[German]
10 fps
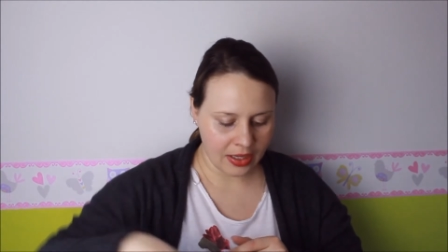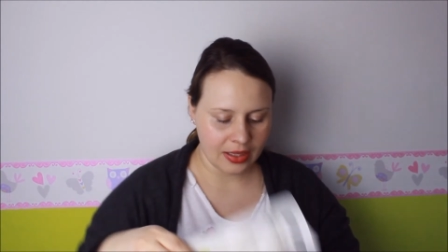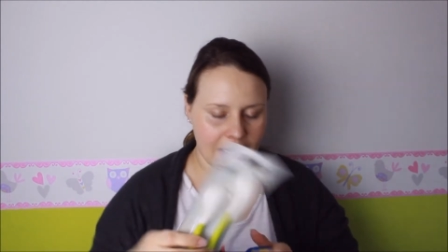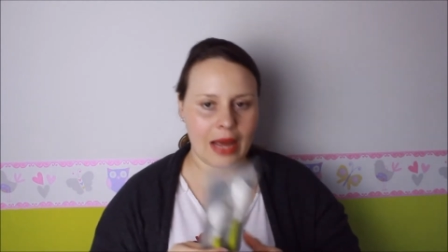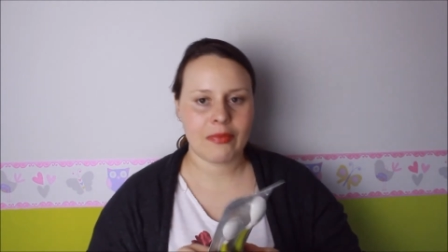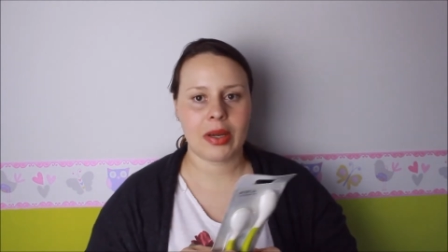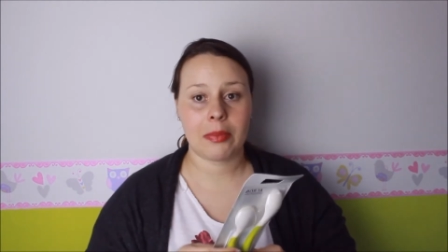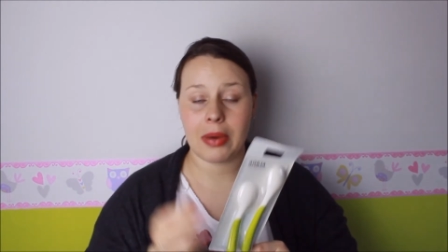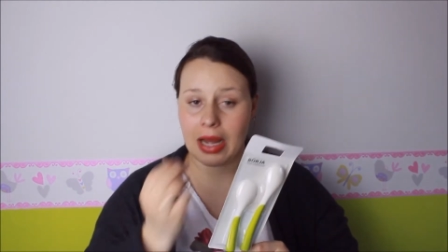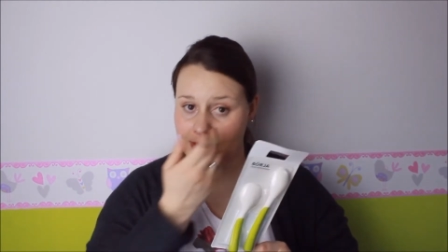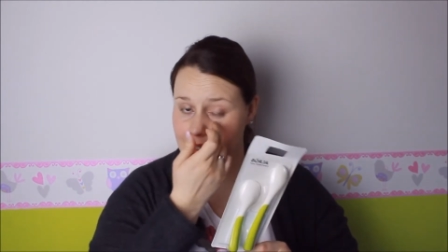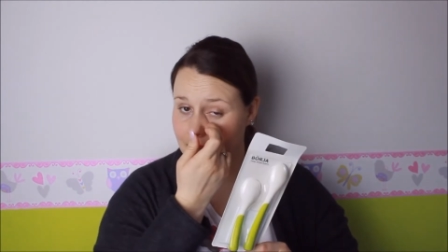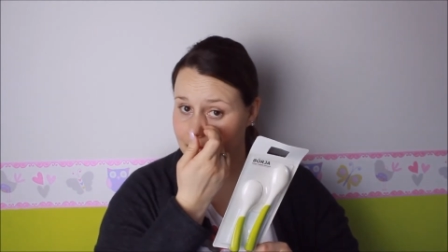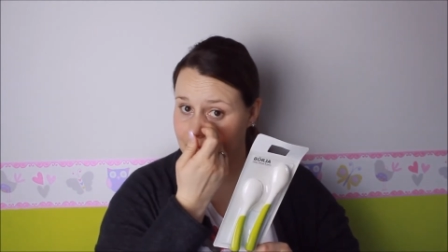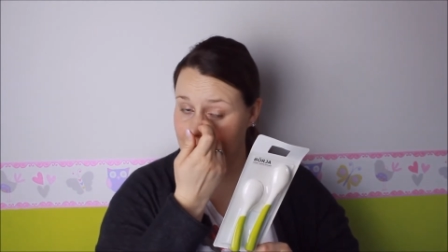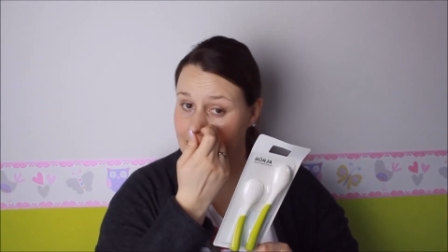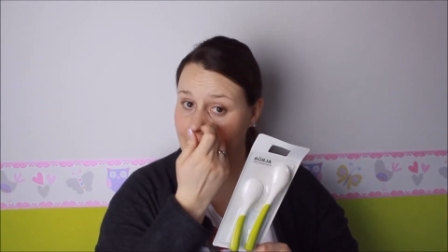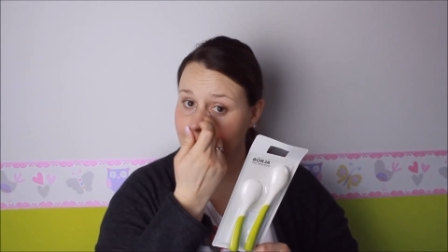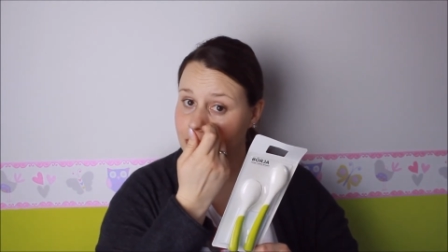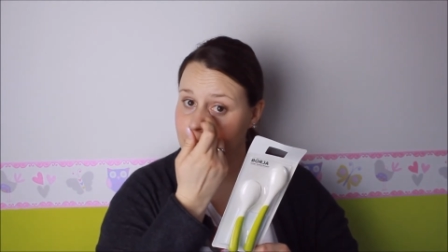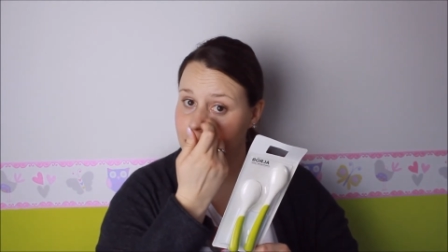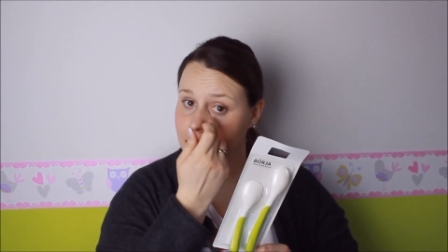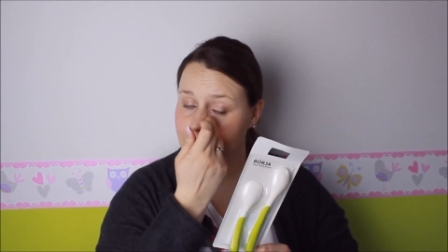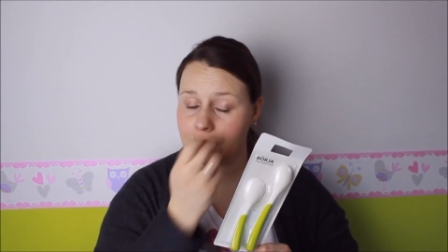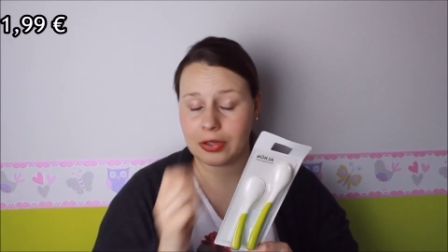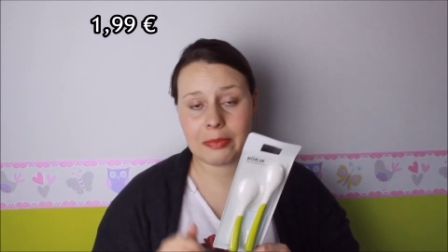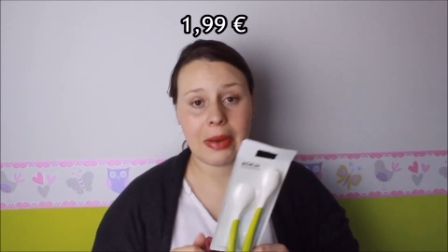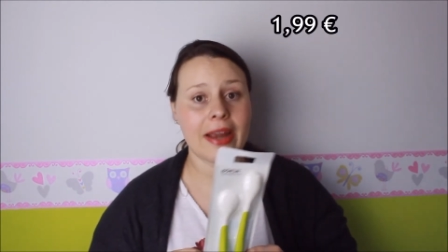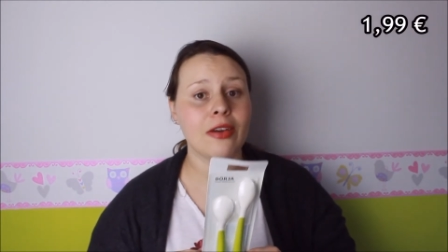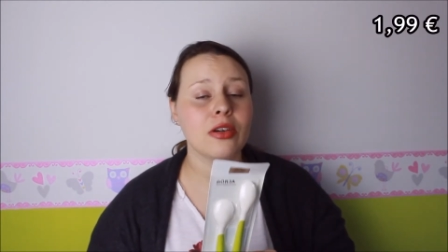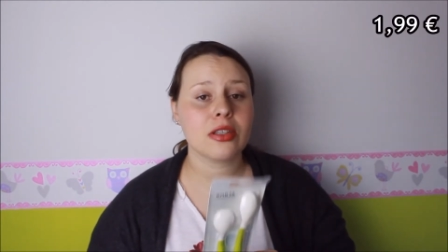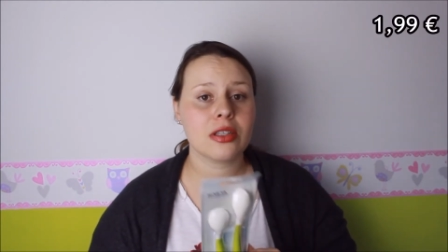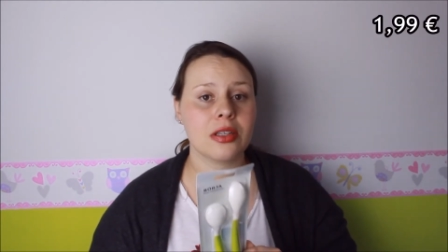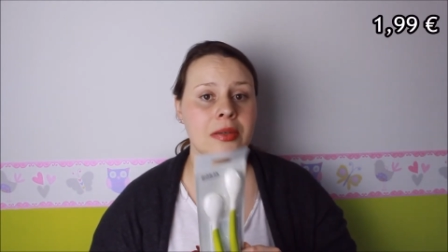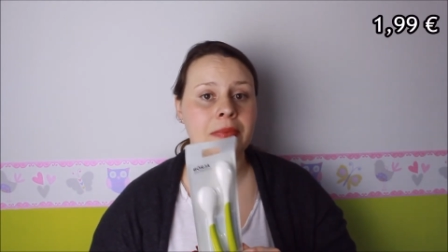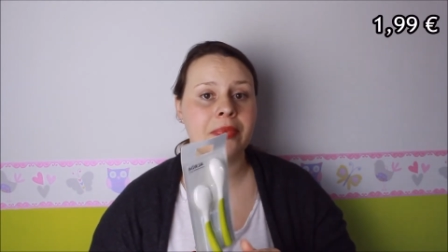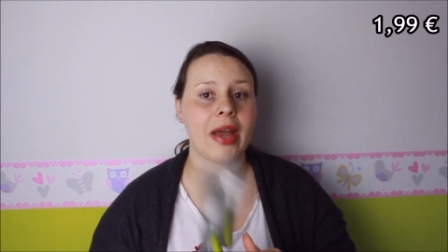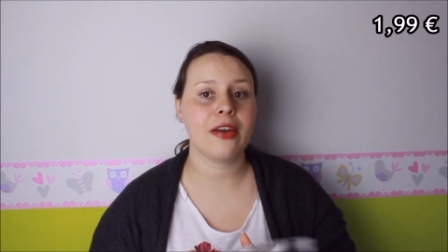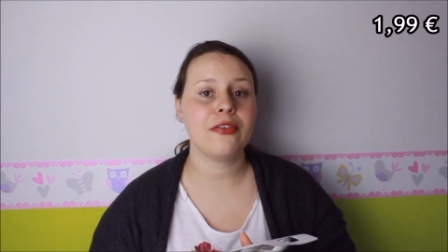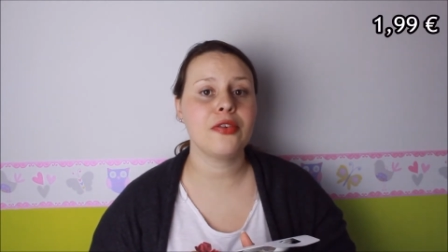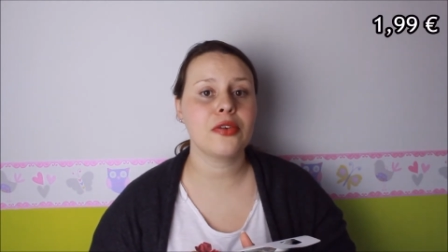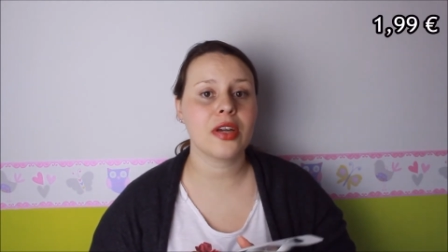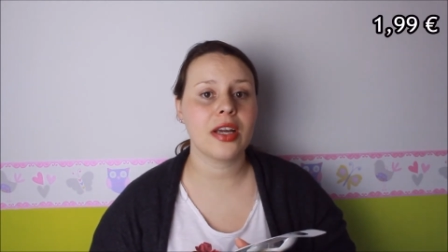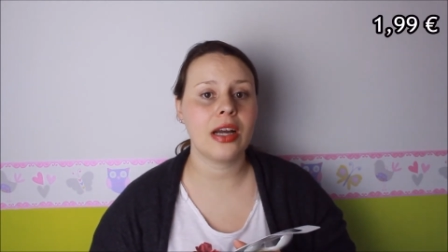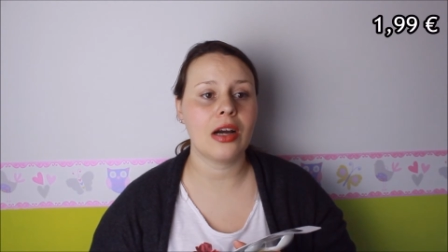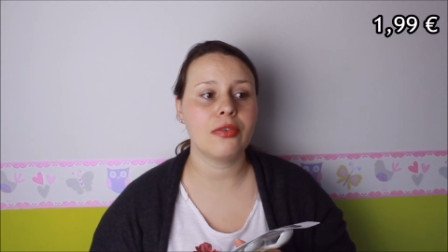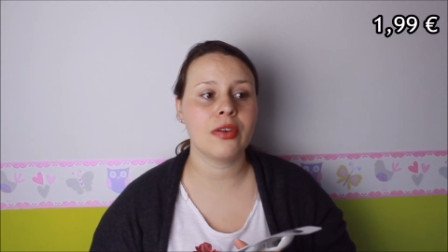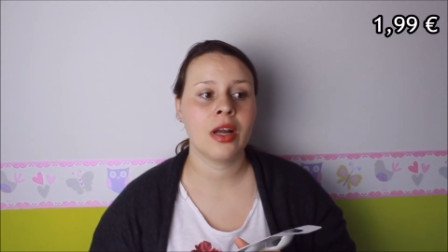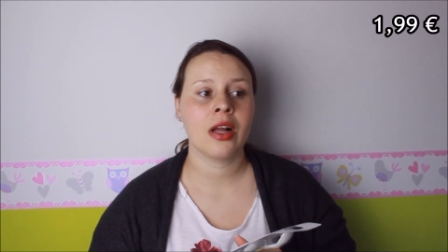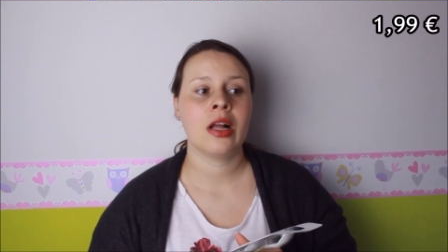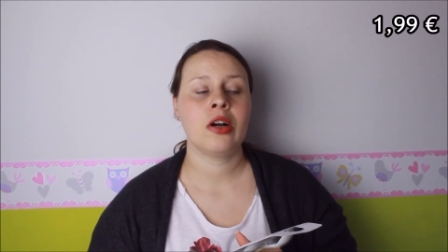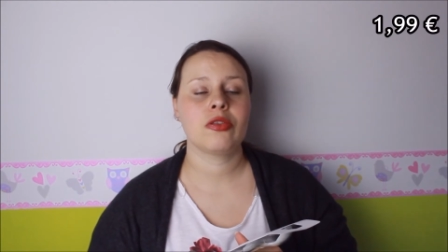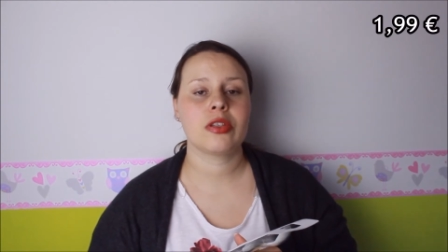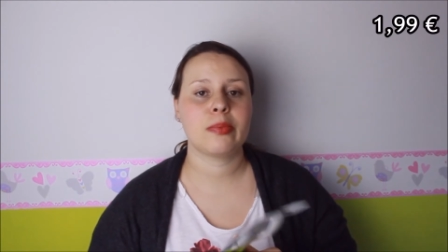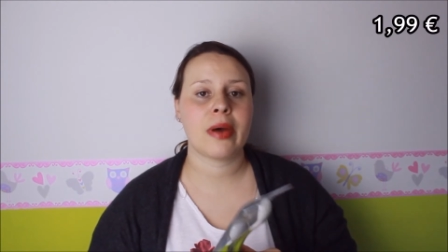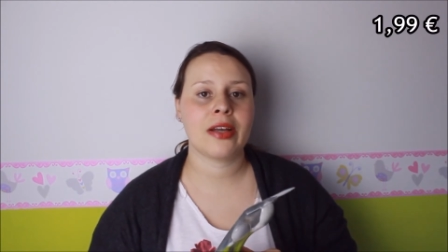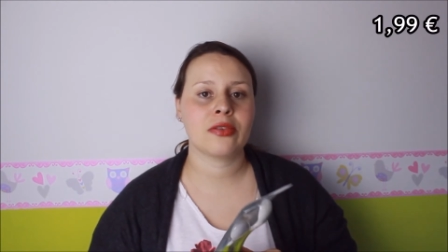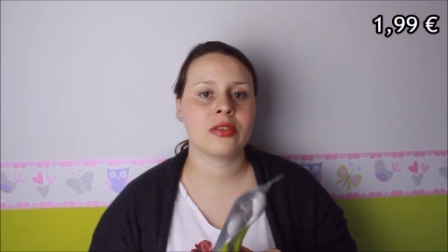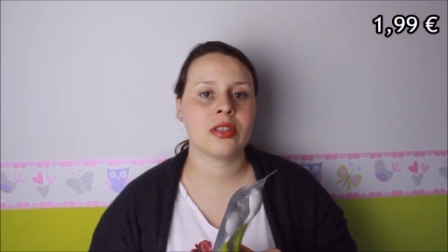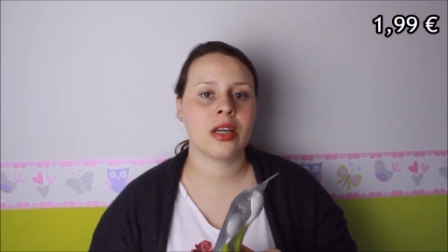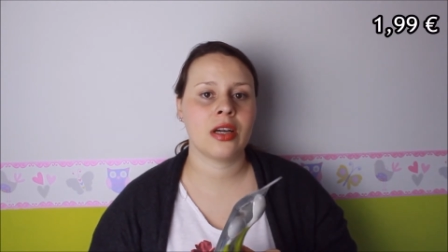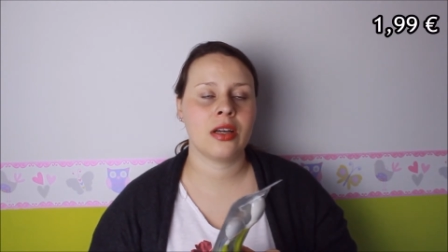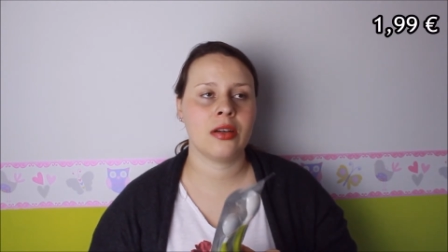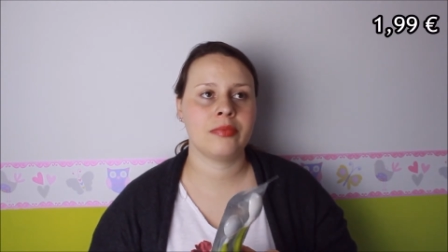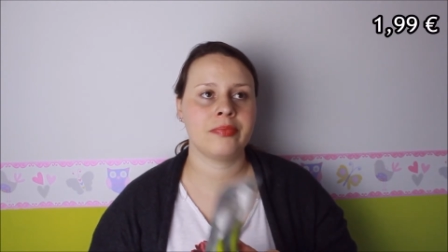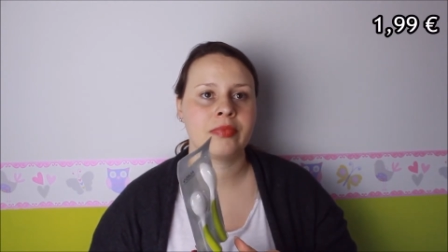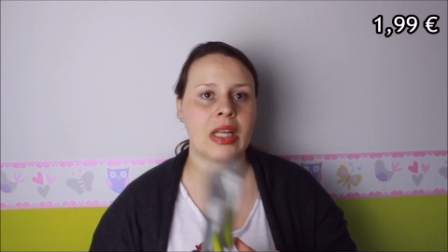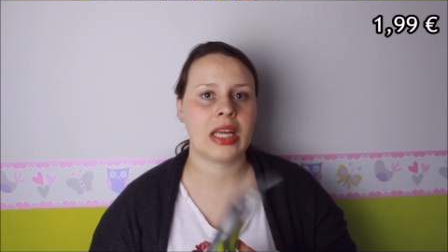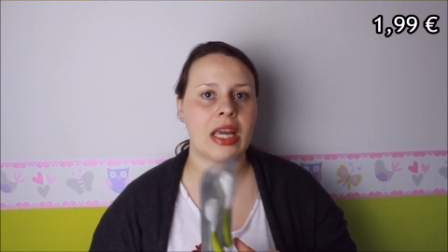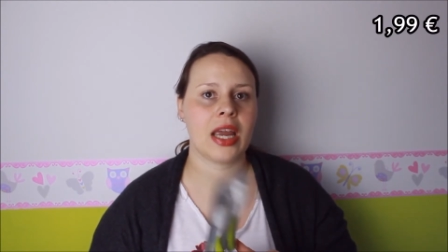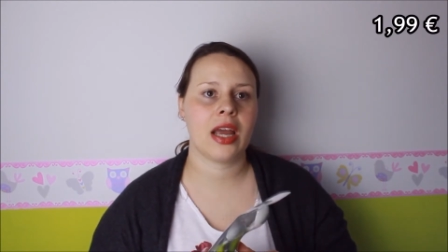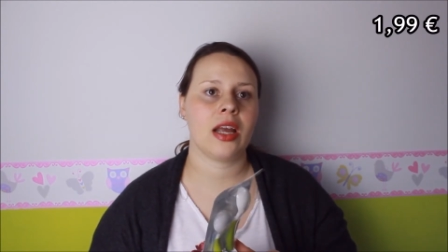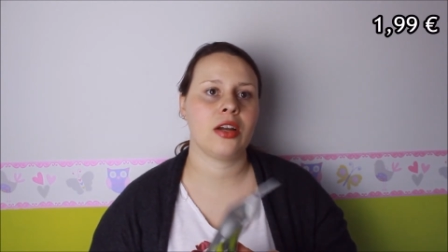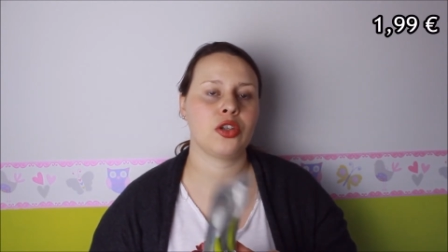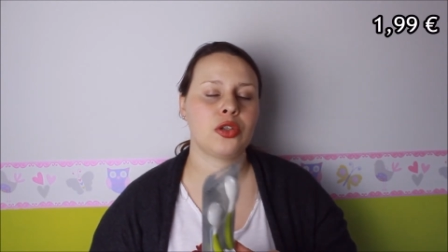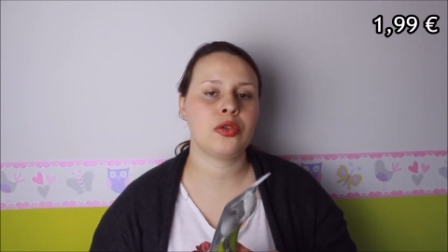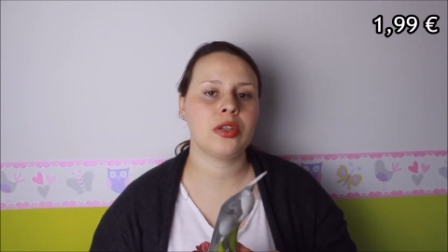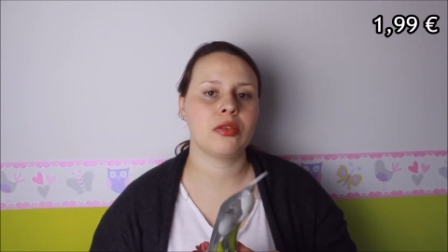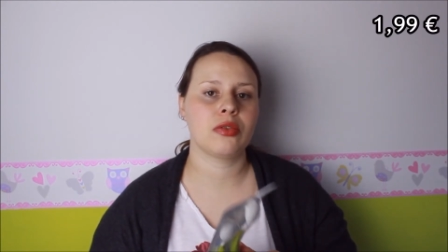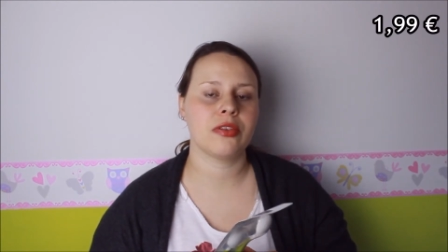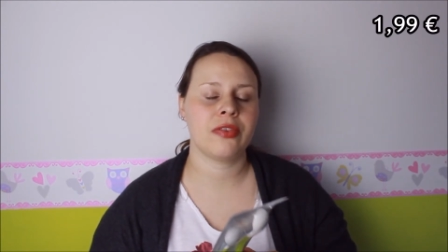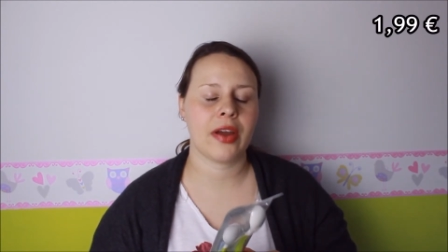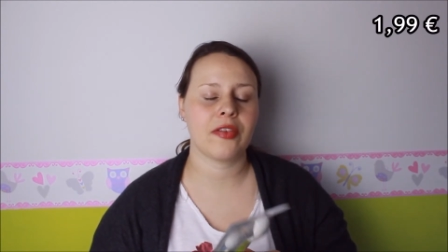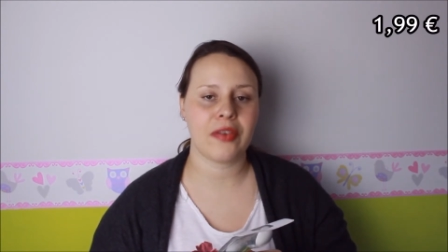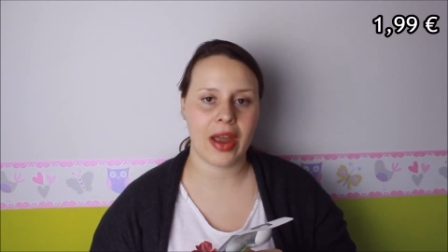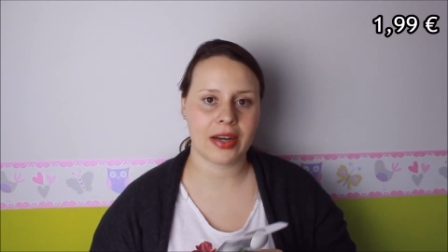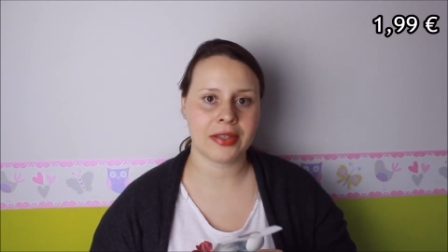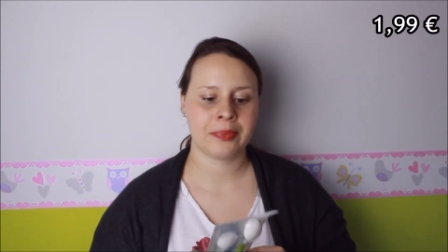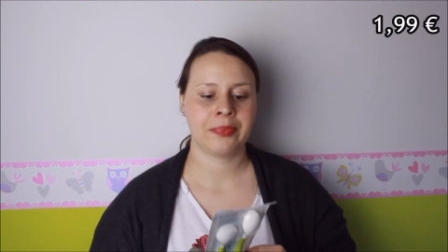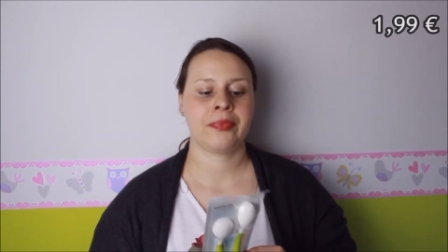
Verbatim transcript: Dann haben wir ein paar Sachen für die Kleine schon, für die Beikost-Einführung gekauft. Und zwar ist unser ähm, Ikea ja eine Stunde ungefähr entfernt.